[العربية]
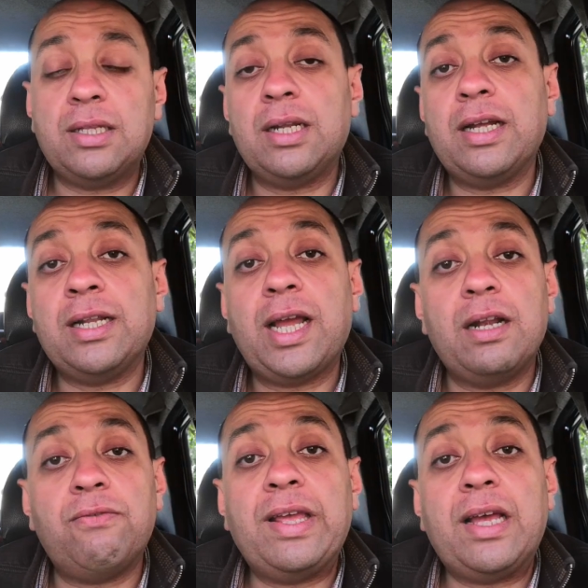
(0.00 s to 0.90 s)

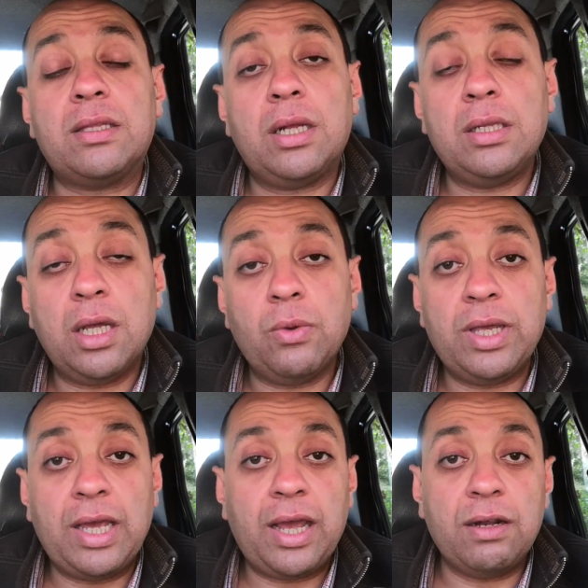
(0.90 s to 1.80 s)
الخلفية الثالثة
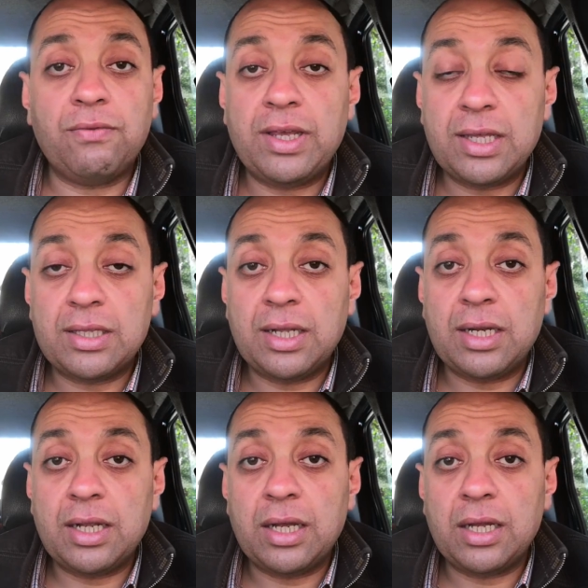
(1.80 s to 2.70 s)
وهي خلفية
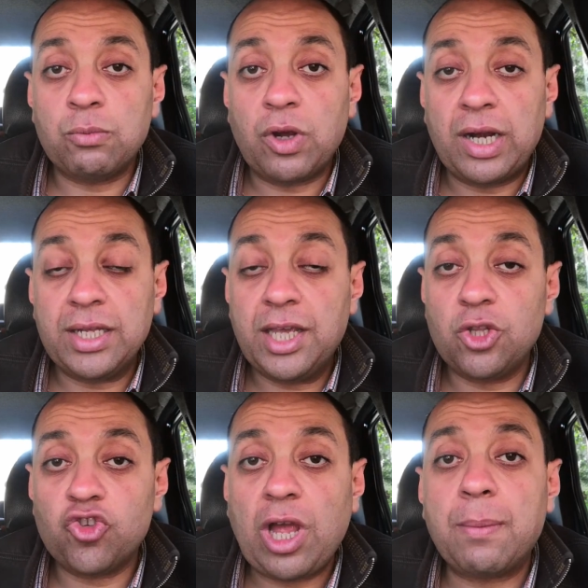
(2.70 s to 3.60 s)
المعالجين
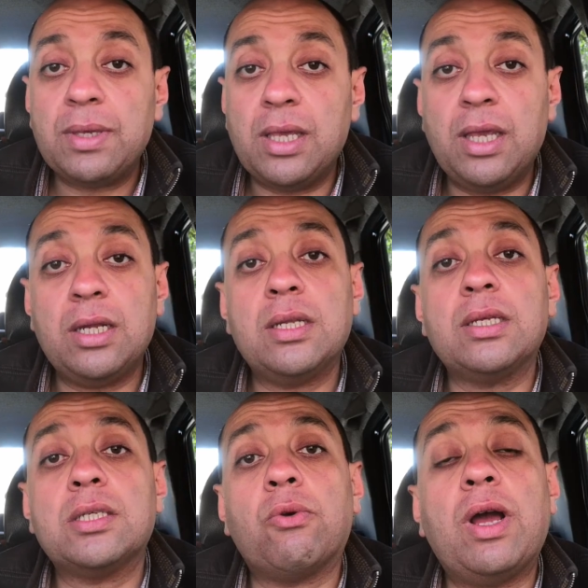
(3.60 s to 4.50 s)
الشعبيين
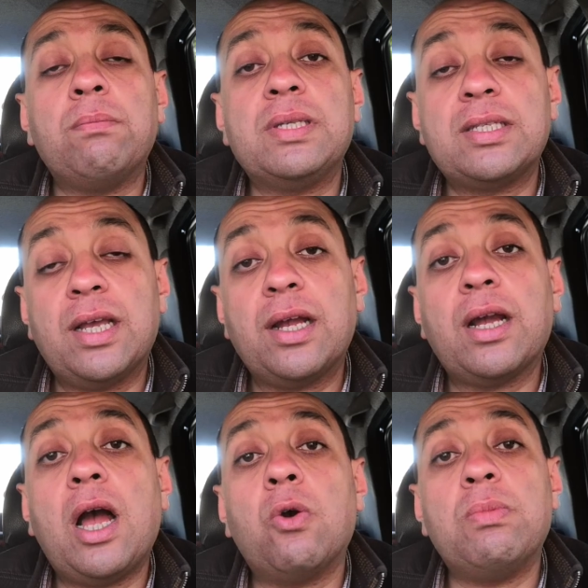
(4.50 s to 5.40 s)
سواء بالسحر
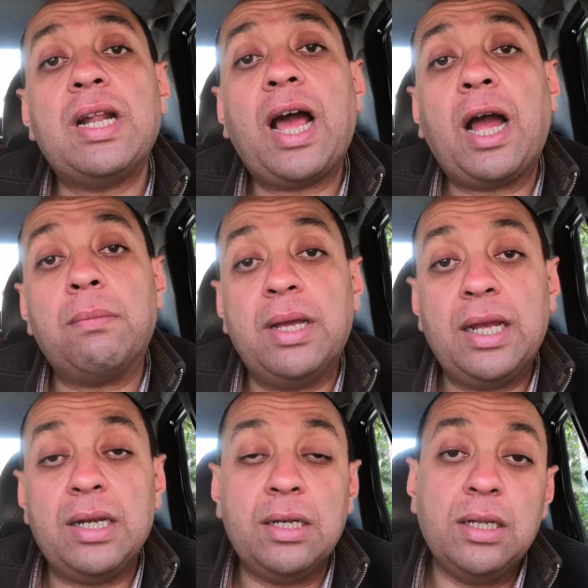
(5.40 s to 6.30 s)
أو
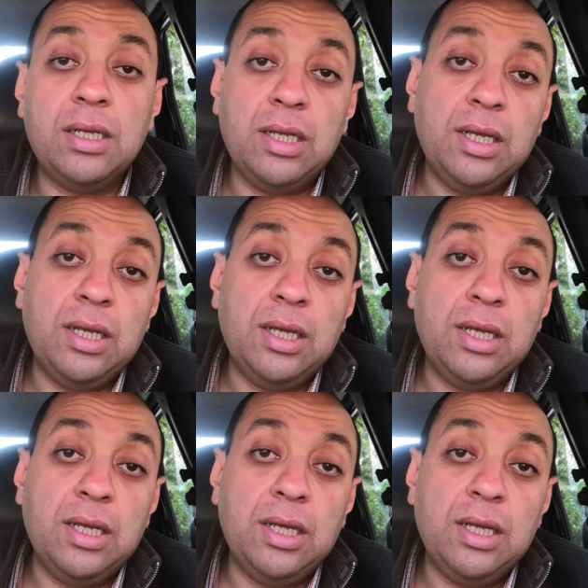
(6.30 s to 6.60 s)
بالأعمال